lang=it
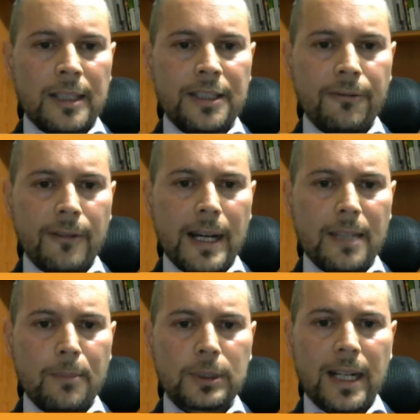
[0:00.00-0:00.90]
La
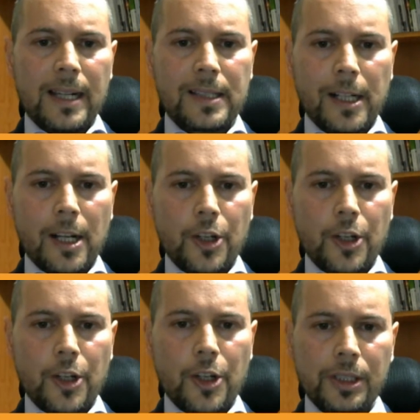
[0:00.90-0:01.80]
DeFi potrà essere la
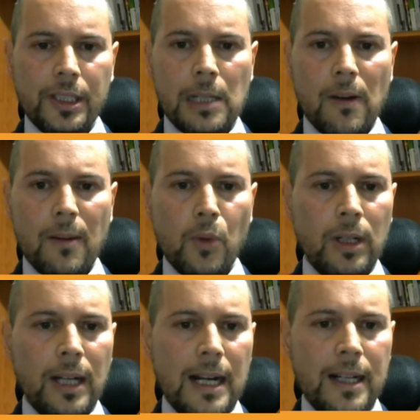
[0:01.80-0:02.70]
scintilla della nuova
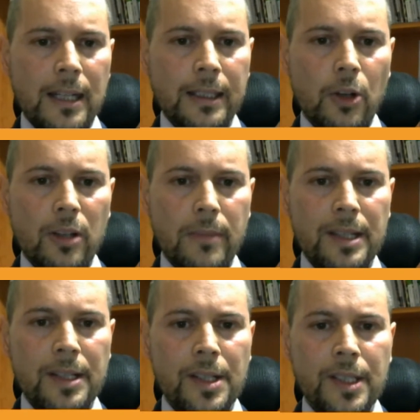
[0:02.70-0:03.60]
bull run, anche
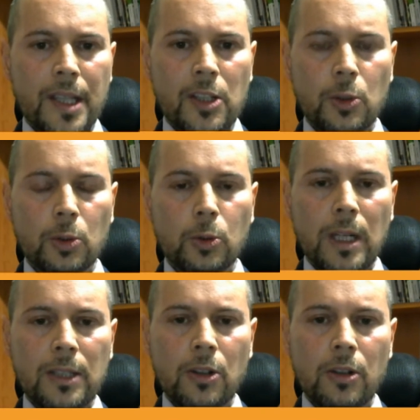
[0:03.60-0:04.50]
Coinbase si sta
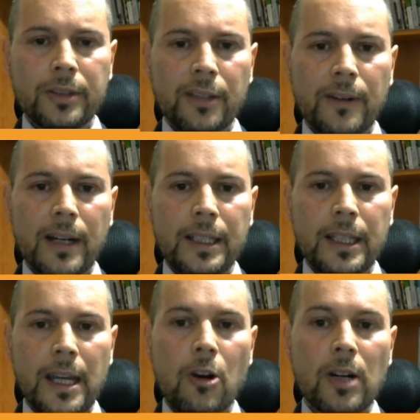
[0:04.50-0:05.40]
strutturando con
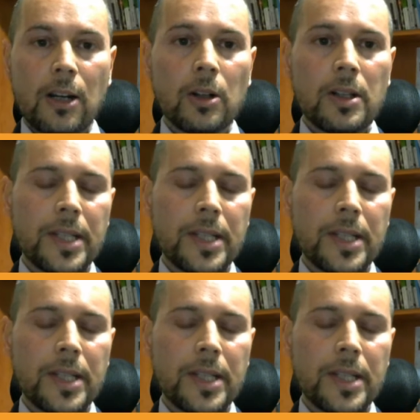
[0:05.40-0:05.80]
DeFi e Oracle.